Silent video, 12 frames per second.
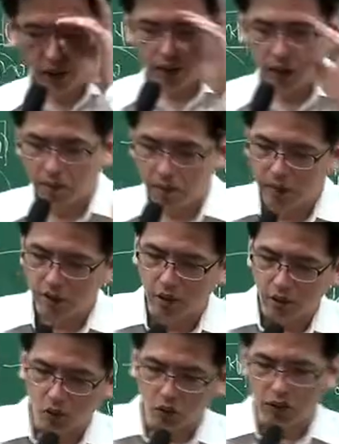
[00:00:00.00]
그 다음에 이제
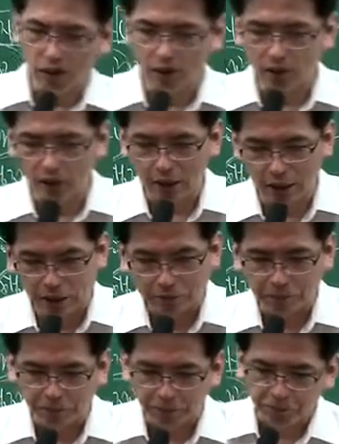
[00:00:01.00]
논의를 할
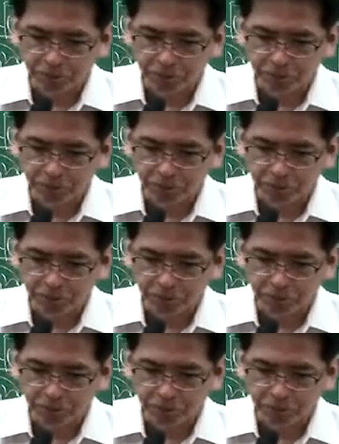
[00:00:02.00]
것이